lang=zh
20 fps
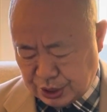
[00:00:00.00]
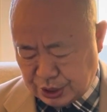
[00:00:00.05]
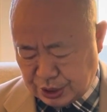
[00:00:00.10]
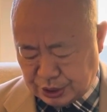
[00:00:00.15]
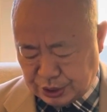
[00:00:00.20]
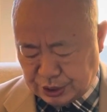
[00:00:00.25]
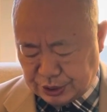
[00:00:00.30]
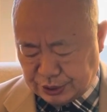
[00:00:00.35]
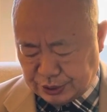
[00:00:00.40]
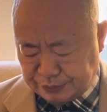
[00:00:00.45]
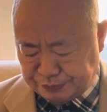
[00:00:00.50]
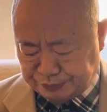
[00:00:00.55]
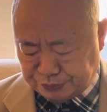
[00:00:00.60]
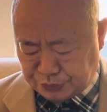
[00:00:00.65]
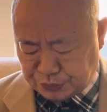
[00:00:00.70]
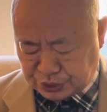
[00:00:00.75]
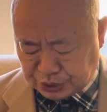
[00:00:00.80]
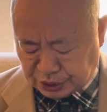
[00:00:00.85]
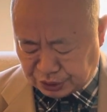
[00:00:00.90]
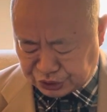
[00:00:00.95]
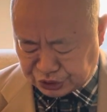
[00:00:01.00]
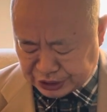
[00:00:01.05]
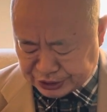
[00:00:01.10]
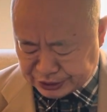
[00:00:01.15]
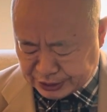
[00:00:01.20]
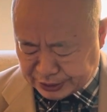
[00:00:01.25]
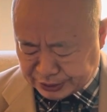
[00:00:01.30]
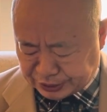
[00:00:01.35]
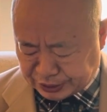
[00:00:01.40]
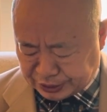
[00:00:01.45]
嗯，直到现
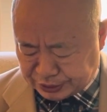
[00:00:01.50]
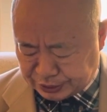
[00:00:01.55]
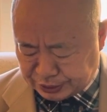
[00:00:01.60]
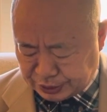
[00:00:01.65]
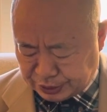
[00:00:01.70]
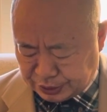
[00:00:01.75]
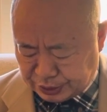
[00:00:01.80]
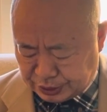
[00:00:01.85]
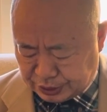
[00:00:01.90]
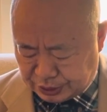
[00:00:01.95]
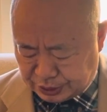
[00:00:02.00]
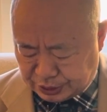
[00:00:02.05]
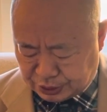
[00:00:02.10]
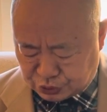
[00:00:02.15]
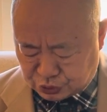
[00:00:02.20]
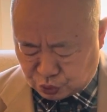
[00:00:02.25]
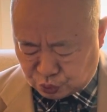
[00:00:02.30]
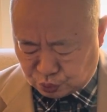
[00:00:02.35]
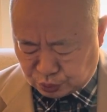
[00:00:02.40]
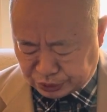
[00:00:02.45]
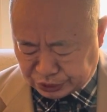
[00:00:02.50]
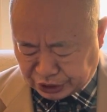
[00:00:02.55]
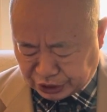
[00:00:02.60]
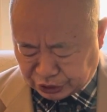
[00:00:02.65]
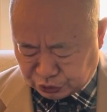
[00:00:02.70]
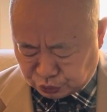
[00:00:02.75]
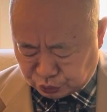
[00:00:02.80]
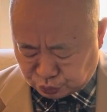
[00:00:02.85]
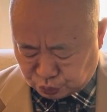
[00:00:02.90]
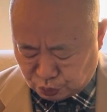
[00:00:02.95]
在呢，呃，中国的
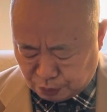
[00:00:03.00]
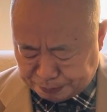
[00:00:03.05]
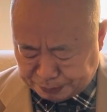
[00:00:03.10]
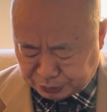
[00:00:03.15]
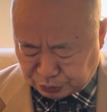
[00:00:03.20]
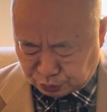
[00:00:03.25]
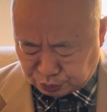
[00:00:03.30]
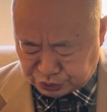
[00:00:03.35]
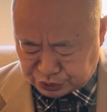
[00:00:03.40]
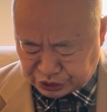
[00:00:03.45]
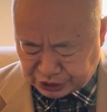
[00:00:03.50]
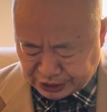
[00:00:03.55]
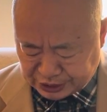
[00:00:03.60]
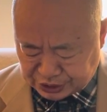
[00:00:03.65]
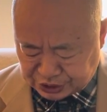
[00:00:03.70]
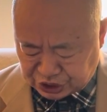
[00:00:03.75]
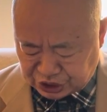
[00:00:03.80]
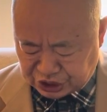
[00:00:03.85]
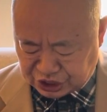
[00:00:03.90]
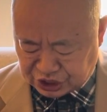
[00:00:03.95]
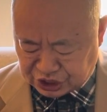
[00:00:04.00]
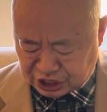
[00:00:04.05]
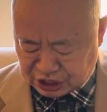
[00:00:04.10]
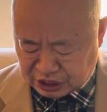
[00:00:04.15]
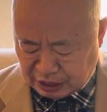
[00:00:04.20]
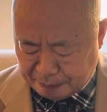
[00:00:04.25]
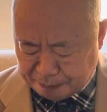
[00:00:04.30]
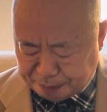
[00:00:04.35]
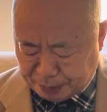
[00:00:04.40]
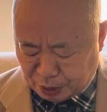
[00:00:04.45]
很多病毒实验室里仍
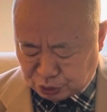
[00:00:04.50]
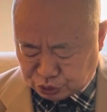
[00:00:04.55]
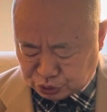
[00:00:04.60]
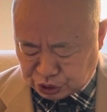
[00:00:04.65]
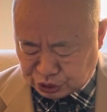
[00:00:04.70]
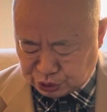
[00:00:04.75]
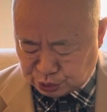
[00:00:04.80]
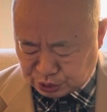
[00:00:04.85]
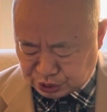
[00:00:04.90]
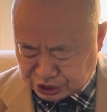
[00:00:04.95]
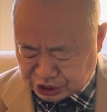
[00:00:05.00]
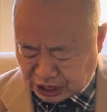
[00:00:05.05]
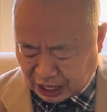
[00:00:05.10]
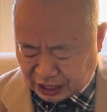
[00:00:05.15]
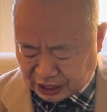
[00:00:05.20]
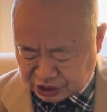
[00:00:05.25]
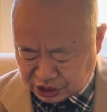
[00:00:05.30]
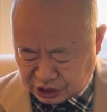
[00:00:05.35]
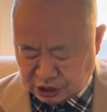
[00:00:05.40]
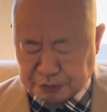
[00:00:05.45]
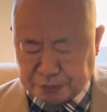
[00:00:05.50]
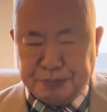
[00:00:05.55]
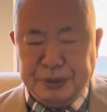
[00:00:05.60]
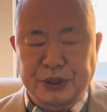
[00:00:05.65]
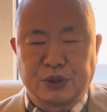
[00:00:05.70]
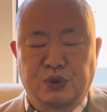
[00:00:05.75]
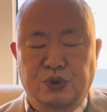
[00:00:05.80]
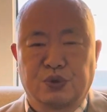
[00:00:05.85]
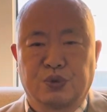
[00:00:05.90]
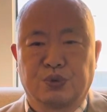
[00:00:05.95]
然保存着 SARS
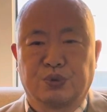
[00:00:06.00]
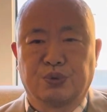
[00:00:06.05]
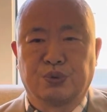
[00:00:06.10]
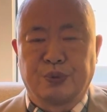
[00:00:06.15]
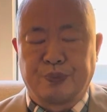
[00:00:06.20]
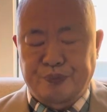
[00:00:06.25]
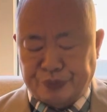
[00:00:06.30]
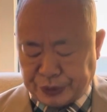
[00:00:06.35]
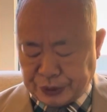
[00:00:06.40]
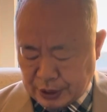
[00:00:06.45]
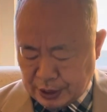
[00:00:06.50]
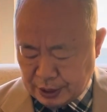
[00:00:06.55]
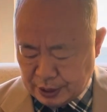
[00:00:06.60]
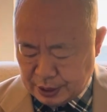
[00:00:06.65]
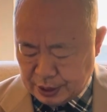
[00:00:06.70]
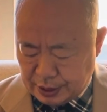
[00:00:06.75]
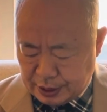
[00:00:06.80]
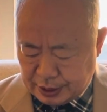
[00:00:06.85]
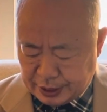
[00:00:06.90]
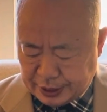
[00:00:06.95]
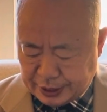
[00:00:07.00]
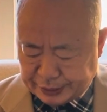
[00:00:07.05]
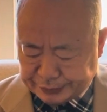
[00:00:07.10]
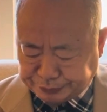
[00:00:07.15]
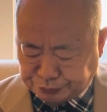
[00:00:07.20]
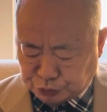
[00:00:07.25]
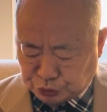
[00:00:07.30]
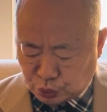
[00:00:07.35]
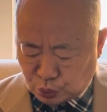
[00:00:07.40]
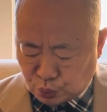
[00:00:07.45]
病毒。
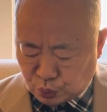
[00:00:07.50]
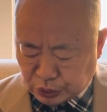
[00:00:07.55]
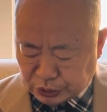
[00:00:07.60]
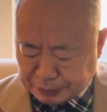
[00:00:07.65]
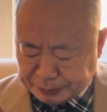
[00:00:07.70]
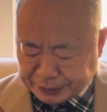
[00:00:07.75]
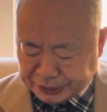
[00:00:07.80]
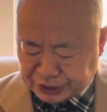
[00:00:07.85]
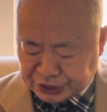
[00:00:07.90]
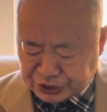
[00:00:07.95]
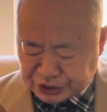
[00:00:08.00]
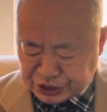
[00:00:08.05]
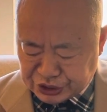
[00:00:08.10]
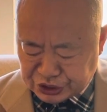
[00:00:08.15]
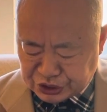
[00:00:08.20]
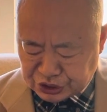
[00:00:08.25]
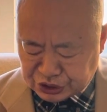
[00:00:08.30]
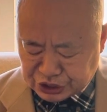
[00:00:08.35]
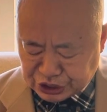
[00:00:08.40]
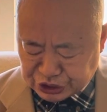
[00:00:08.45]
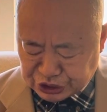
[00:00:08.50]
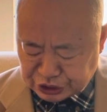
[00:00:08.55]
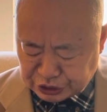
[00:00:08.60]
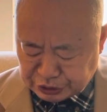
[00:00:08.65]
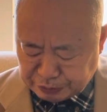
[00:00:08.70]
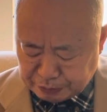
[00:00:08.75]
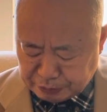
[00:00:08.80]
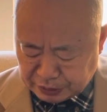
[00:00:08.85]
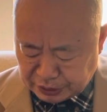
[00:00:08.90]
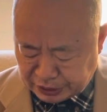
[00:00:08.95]
嗯，中国的媒体甚至曾
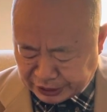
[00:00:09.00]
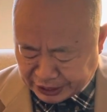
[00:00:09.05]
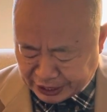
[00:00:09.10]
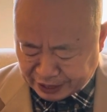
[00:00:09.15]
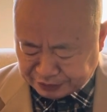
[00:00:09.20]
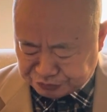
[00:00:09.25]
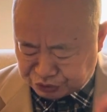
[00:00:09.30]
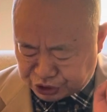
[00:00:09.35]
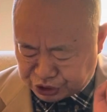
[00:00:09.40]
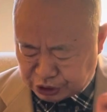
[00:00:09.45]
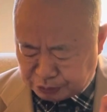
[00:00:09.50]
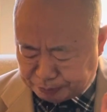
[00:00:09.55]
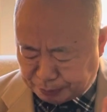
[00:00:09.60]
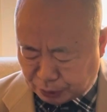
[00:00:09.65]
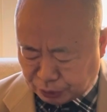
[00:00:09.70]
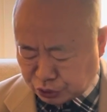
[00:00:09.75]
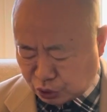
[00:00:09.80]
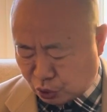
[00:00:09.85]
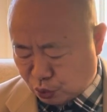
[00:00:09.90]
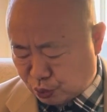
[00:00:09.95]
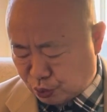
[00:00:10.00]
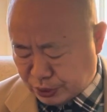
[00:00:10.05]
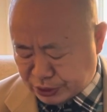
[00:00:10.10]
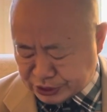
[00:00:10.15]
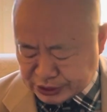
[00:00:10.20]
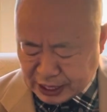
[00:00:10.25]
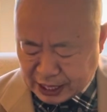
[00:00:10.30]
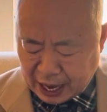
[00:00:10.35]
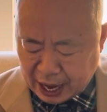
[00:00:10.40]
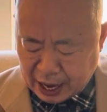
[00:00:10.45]
经两次报道过，
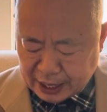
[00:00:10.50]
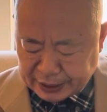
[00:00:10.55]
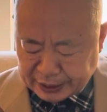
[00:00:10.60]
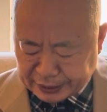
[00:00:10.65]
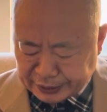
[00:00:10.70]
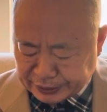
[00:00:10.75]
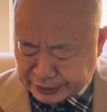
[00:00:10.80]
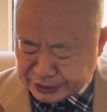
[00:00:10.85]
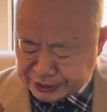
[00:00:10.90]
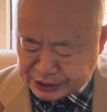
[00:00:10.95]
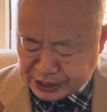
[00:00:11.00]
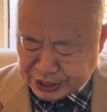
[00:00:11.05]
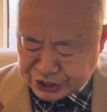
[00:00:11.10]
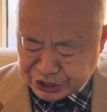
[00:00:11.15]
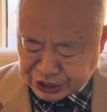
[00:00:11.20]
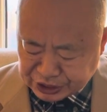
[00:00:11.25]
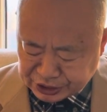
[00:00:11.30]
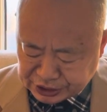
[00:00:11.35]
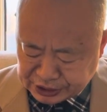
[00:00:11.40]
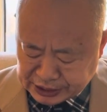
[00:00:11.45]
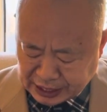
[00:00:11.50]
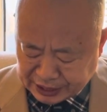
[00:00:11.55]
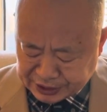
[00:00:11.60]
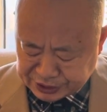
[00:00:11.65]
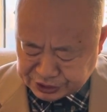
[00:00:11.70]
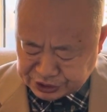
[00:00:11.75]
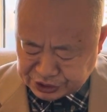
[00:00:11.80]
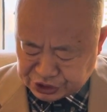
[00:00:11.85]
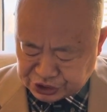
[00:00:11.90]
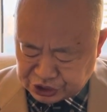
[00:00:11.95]
在2003年
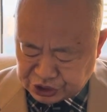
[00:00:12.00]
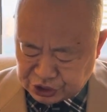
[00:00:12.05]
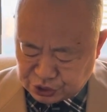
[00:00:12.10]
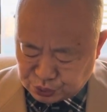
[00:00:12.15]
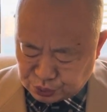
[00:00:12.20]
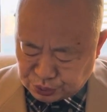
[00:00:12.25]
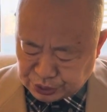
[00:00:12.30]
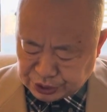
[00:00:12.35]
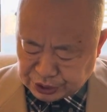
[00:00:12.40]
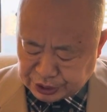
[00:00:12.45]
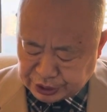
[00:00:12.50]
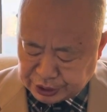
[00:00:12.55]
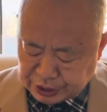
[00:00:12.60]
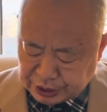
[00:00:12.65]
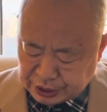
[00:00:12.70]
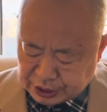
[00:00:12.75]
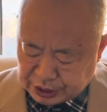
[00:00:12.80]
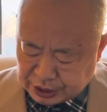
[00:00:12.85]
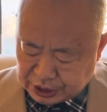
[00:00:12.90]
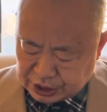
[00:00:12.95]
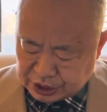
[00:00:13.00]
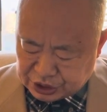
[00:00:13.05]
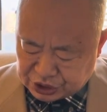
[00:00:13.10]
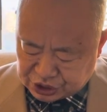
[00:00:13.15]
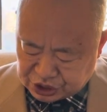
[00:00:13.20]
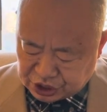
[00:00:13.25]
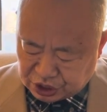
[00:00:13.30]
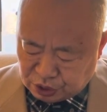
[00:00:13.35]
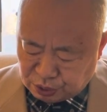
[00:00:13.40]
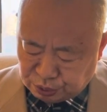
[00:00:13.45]
SARS 肆虐，呃
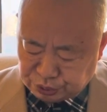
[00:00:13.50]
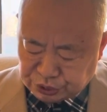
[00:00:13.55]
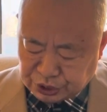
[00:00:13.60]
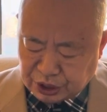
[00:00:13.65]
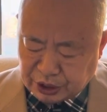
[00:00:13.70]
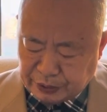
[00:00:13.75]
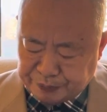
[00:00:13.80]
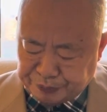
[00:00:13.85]
之后呢，